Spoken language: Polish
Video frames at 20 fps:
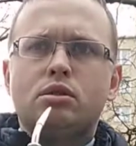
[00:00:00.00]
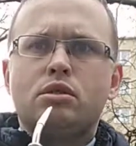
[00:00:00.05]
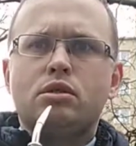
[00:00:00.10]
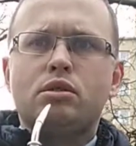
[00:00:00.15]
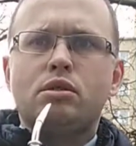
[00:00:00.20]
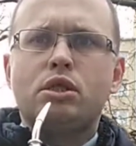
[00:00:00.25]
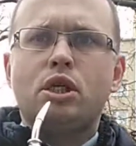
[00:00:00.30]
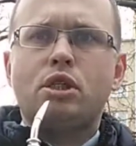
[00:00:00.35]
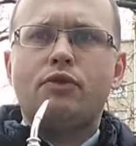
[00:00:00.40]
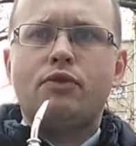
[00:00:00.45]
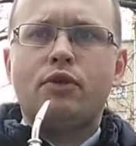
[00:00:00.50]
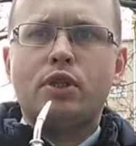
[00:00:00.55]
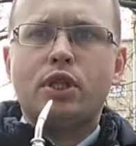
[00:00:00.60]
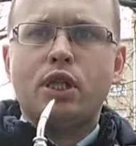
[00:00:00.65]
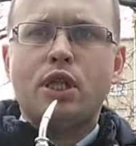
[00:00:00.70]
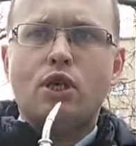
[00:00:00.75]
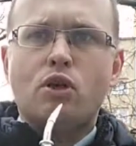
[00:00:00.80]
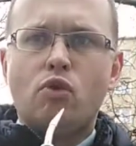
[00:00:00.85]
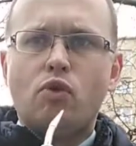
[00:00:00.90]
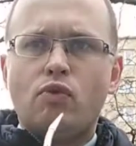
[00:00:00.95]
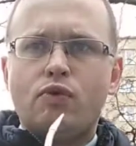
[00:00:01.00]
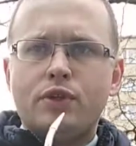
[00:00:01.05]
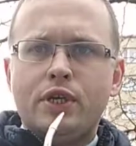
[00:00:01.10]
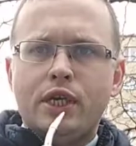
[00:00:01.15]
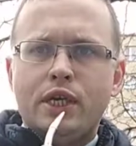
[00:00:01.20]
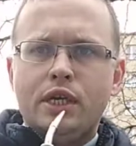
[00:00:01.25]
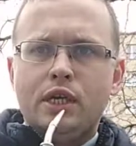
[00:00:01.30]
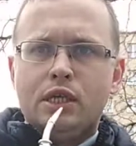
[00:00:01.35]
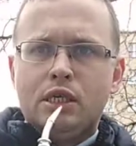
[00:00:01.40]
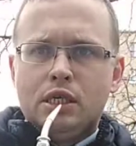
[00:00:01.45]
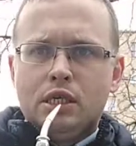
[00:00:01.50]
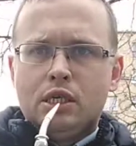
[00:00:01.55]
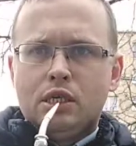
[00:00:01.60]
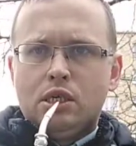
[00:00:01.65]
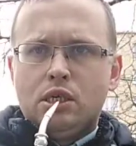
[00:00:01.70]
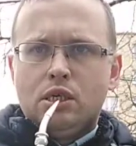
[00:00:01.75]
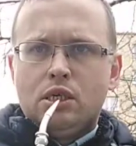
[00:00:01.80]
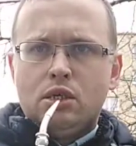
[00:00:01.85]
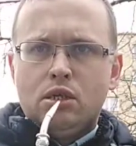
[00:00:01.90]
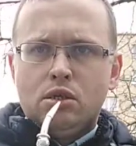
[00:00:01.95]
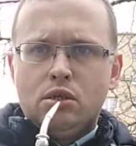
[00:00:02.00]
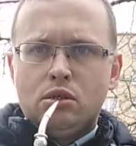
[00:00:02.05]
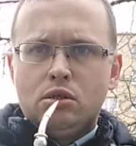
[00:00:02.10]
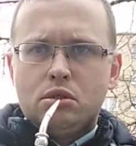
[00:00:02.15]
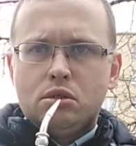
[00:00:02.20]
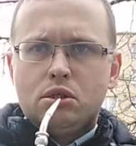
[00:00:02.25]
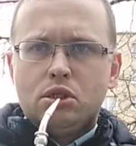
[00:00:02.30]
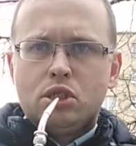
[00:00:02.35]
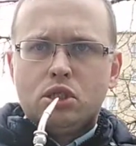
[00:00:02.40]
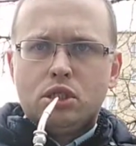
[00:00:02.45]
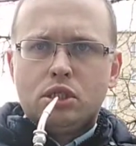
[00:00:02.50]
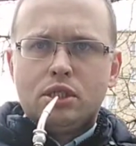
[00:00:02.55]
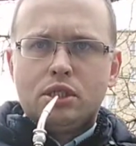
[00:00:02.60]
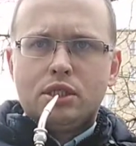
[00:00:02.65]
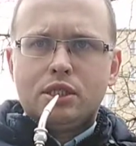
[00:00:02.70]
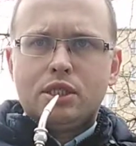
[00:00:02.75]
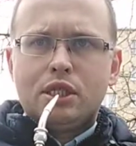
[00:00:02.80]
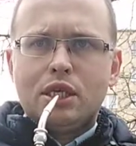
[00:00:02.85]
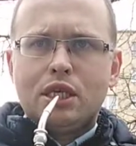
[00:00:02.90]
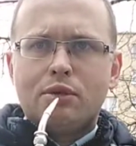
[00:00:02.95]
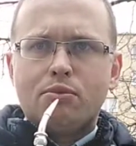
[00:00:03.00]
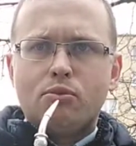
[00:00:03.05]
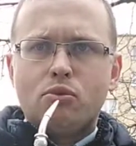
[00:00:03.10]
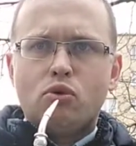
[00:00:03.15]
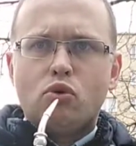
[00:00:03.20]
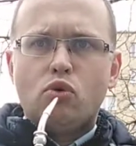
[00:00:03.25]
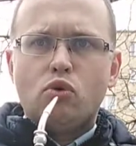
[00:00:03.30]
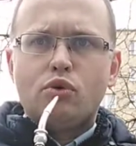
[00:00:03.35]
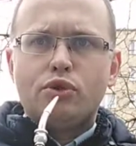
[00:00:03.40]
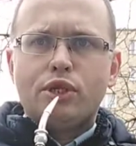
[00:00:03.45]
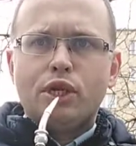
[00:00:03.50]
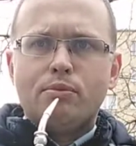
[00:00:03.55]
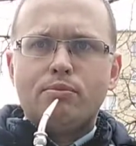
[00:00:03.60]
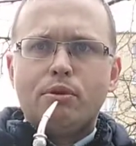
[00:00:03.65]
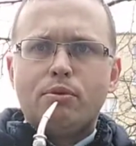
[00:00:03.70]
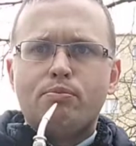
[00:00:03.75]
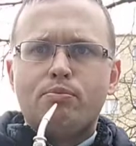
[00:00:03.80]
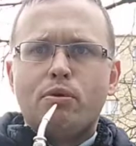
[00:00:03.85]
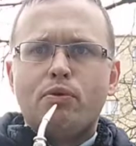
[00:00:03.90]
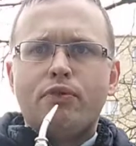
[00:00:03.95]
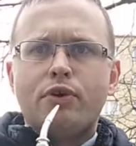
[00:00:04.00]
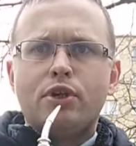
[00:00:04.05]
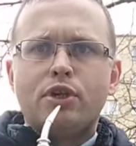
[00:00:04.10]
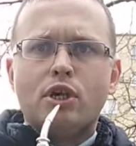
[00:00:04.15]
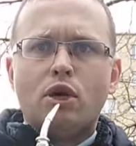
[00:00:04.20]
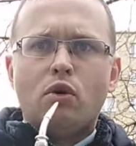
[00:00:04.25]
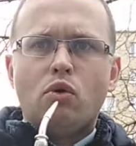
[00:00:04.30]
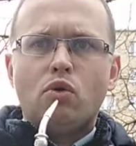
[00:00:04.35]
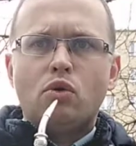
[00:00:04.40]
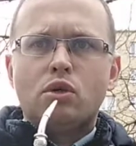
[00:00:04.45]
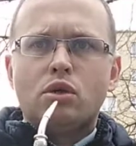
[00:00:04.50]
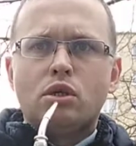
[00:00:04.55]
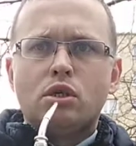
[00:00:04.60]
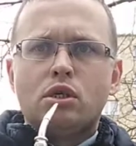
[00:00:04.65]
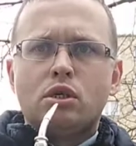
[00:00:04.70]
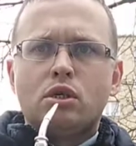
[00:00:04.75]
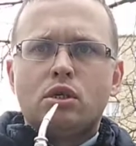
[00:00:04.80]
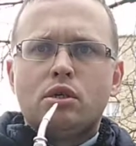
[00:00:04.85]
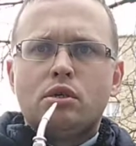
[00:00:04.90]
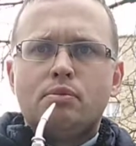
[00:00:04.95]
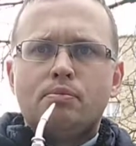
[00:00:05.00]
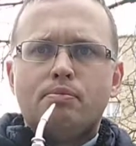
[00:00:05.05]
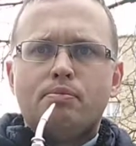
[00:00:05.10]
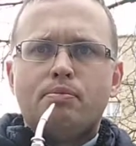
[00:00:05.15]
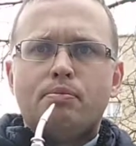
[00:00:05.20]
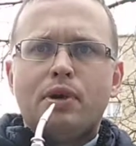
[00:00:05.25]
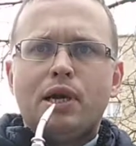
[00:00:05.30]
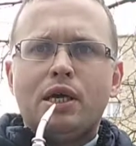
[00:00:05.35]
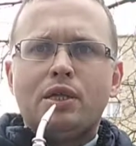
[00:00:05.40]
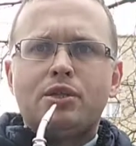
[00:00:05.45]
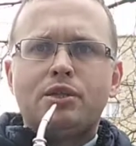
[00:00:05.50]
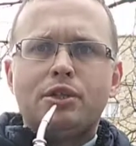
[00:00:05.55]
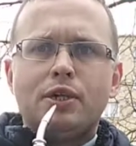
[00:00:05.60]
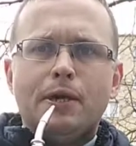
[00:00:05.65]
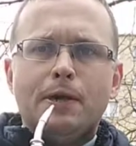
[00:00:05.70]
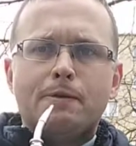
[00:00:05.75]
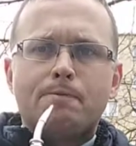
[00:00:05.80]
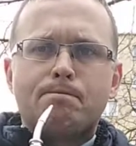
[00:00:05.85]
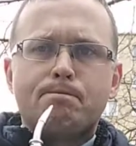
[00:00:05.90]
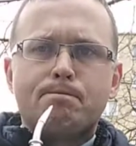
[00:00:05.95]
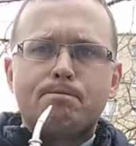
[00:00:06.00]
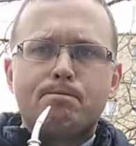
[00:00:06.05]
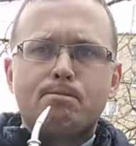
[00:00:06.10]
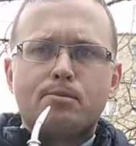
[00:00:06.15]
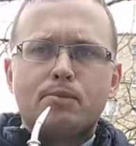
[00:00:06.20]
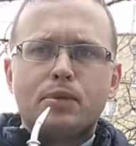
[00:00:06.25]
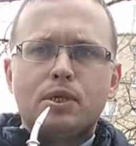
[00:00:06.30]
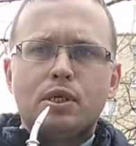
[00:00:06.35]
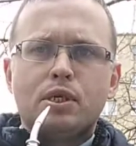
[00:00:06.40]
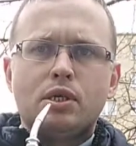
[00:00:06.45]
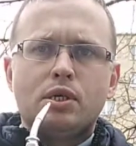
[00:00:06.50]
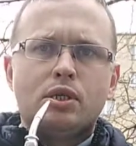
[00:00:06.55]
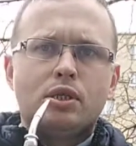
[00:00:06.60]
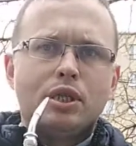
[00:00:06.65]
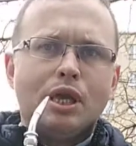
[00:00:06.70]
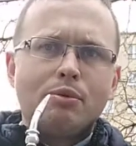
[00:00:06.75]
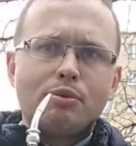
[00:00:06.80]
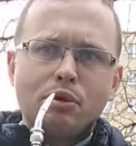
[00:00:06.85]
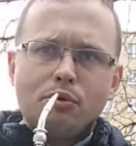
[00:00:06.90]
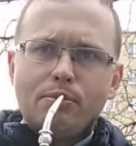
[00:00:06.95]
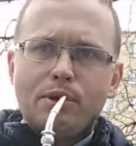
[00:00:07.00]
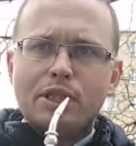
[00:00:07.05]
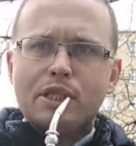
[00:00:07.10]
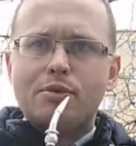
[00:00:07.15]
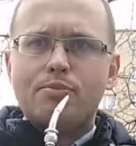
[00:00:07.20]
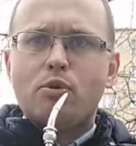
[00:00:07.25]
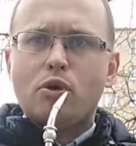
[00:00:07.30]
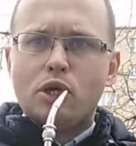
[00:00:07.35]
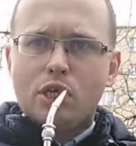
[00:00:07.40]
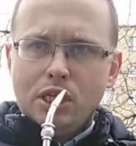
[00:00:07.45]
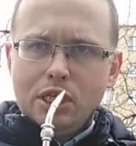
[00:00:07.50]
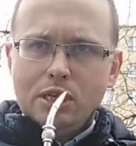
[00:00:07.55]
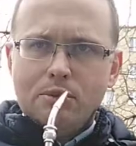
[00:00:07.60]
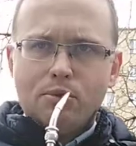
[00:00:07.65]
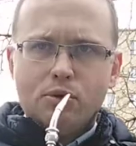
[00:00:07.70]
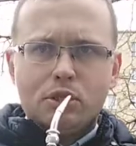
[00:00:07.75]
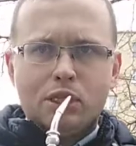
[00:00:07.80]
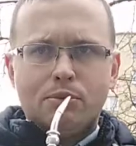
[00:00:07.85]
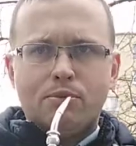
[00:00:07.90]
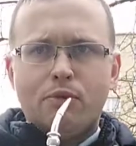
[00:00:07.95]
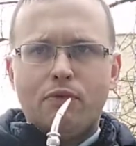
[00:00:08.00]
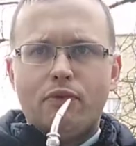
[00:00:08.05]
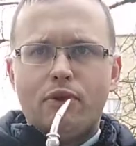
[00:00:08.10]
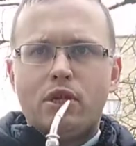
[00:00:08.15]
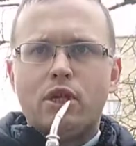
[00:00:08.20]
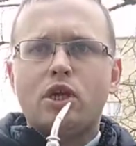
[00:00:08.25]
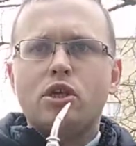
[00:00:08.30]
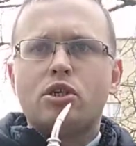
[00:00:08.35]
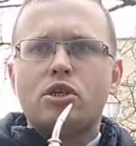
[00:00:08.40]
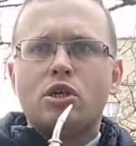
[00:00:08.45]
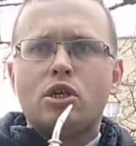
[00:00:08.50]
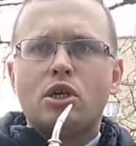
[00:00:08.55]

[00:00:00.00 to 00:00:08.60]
jest związane głównie z takim kultem, bym powiedział, bardziej, mm, tam są bardziej boginie można powiedzieć,